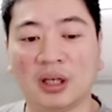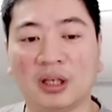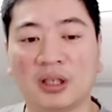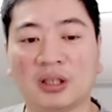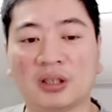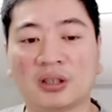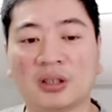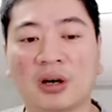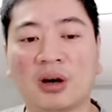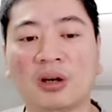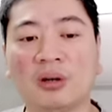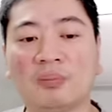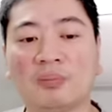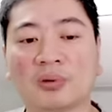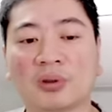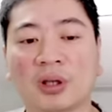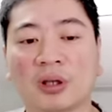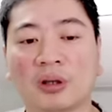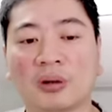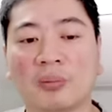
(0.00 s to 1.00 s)
이
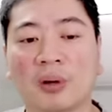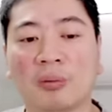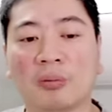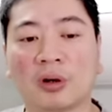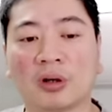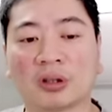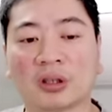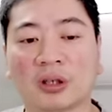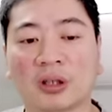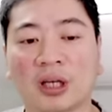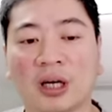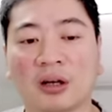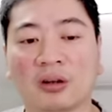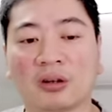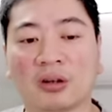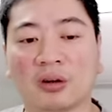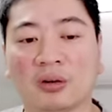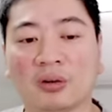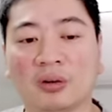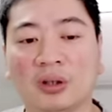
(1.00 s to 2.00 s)
서린부터는 메모리를
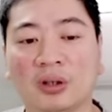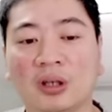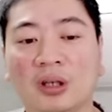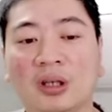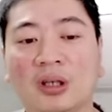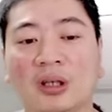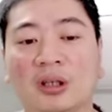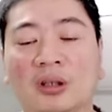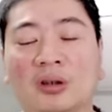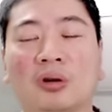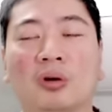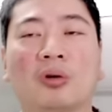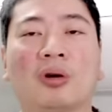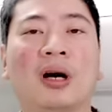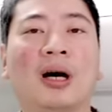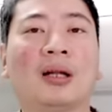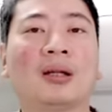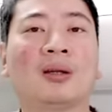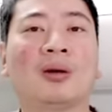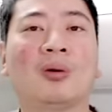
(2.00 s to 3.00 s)
선택하세요. 그리고
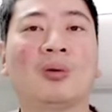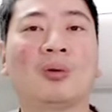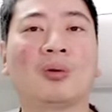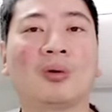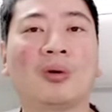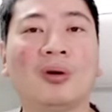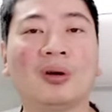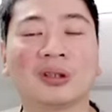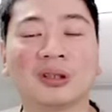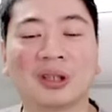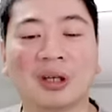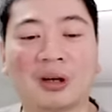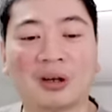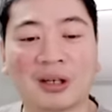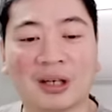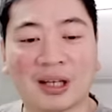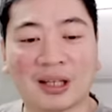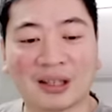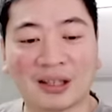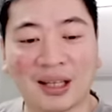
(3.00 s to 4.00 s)
카톡으로
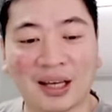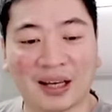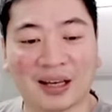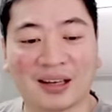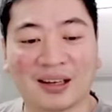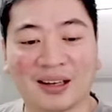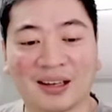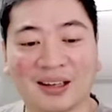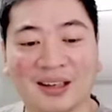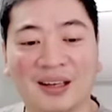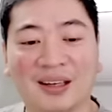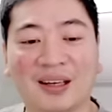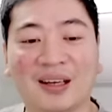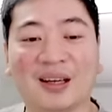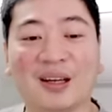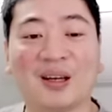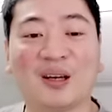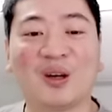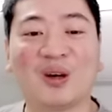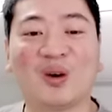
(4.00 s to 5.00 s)
서린한테
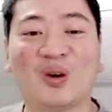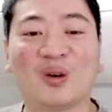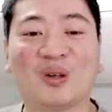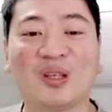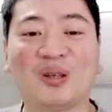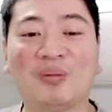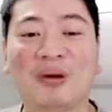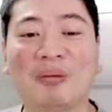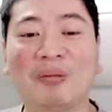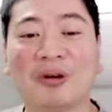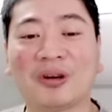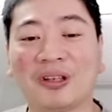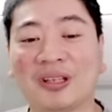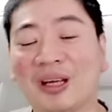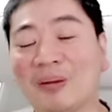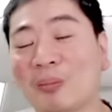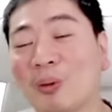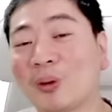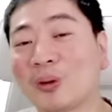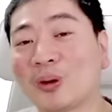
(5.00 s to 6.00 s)
이 메모리
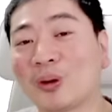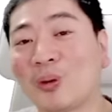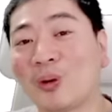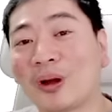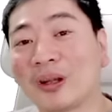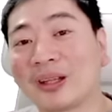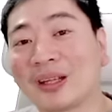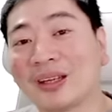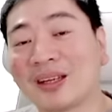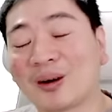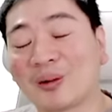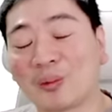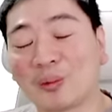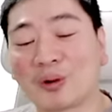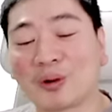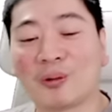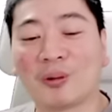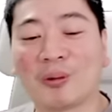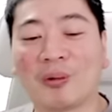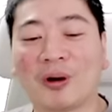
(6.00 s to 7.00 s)
내 보드에 호환되나고
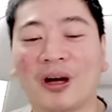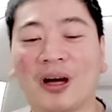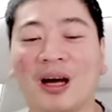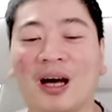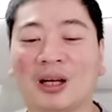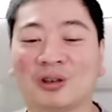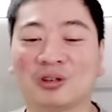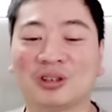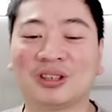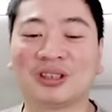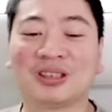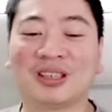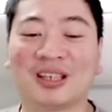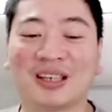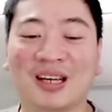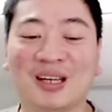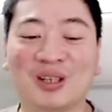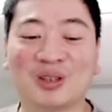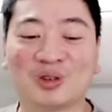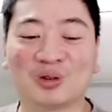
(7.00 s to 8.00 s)
물어보면 아주
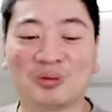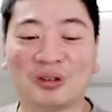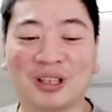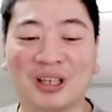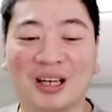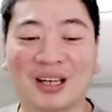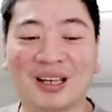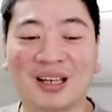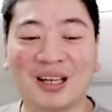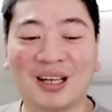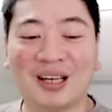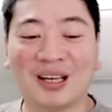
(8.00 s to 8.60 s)
친절하게 알려줍니다.